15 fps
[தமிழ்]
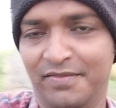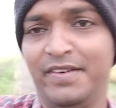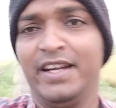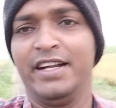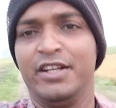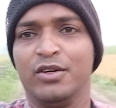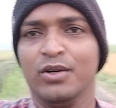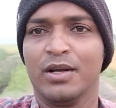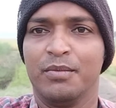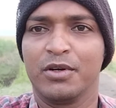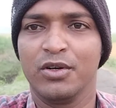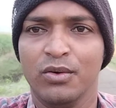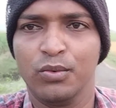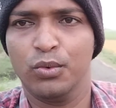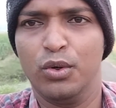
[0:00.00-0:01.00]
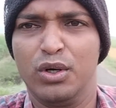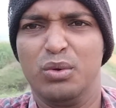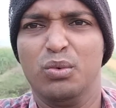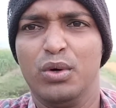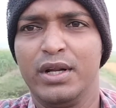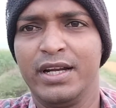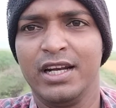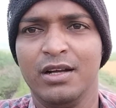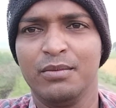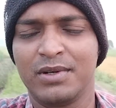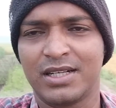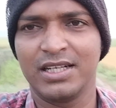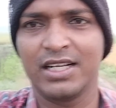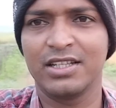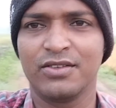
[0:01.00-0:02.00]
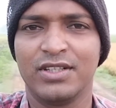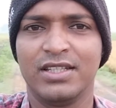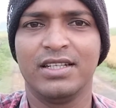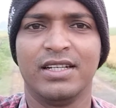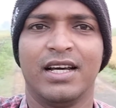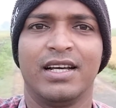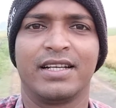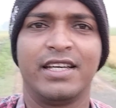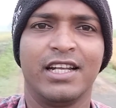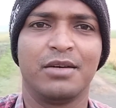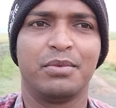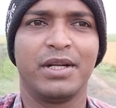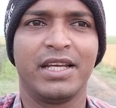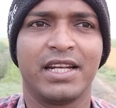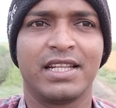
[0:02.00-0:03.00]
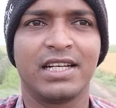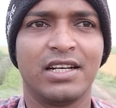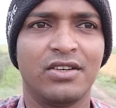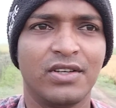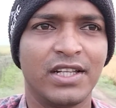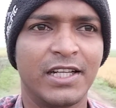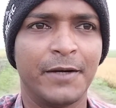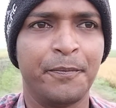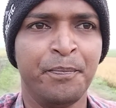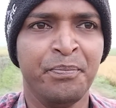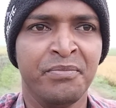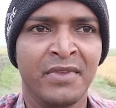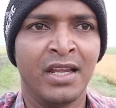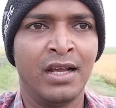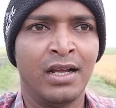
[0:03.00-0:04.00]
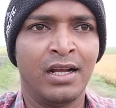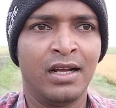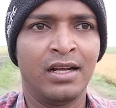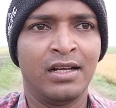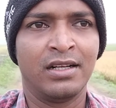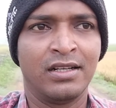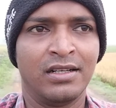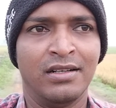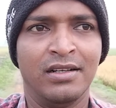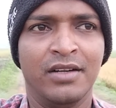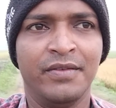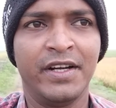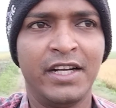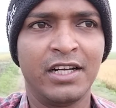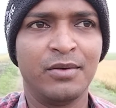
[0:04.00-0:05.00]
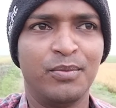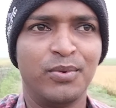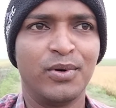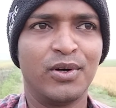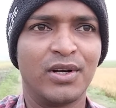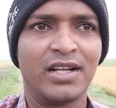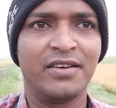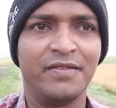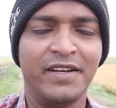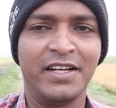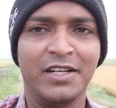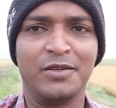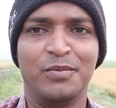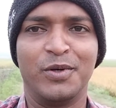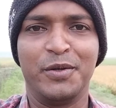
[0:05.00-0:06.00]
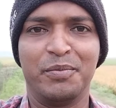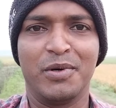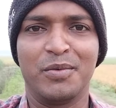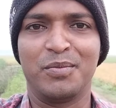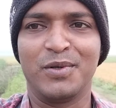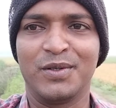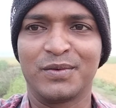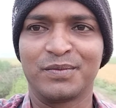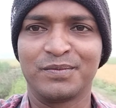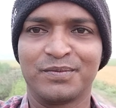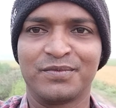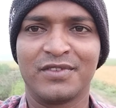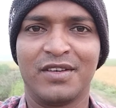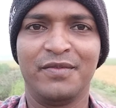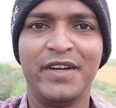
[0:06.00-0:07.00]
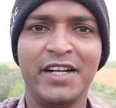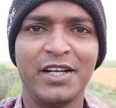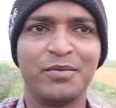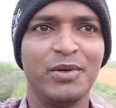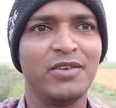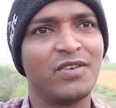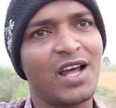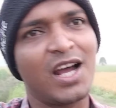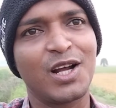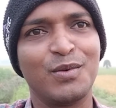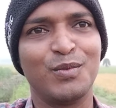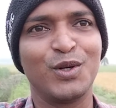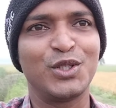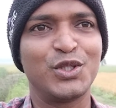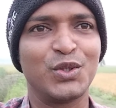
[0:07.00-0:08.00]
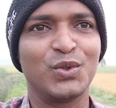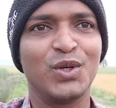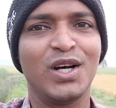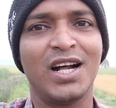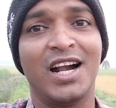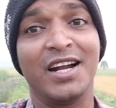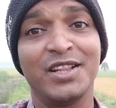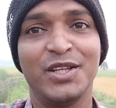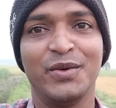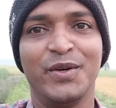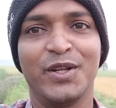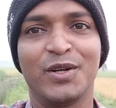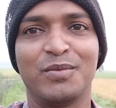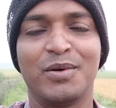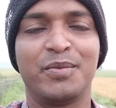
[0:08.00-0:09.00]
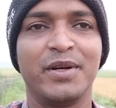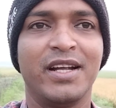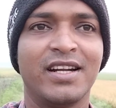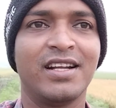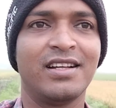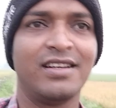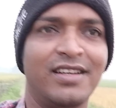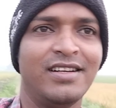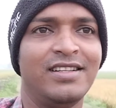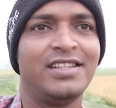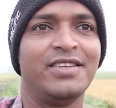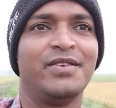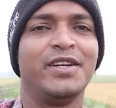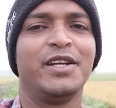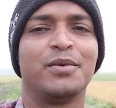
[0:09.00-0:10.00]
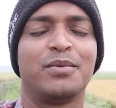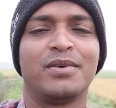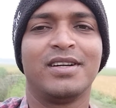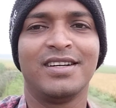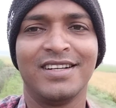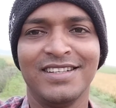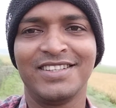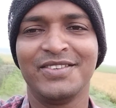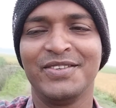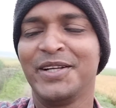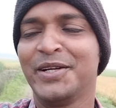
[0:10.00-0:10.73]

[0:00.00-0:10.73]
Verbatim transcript: வீட்டுக்கும் நமக்கும் ஒரு ஒரு கிலோமீட்டர்லேருந்து வந்து நான் கீரை பொறிக்கிறதுக்காக வந்தேன் இன்னும் வீட்டுக்கு போகல வீட்டுக்கு போய் பார்ப்போம் வீட்டுக்கு போய் விலாகை முடிச்சிருவோம் அடுத்த வீடியோவில் பார்ப்போம் ஏன்னா லென்த்து வீடியோ போடல லென்த்து